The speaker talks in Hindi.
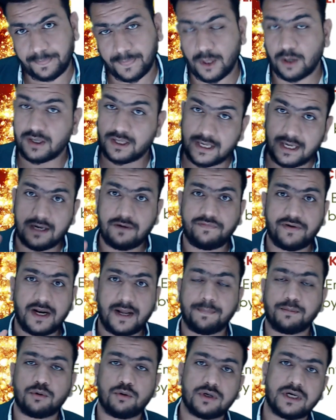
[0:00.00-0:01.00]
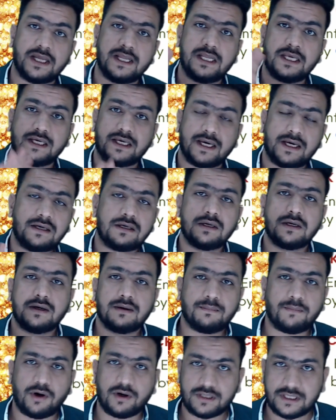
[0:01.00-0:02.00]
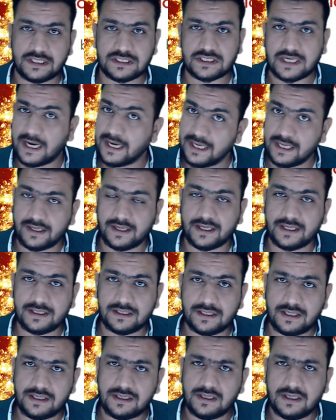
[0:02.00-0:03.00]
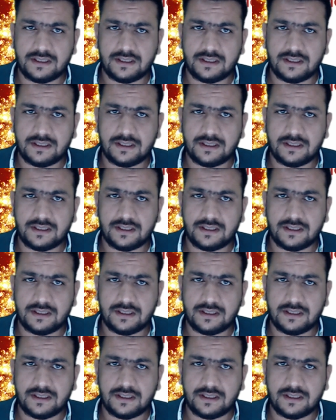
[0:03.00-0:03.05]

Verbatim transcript: और कल फिर आपको डेली के मॉक टेस्ट आया करेंगे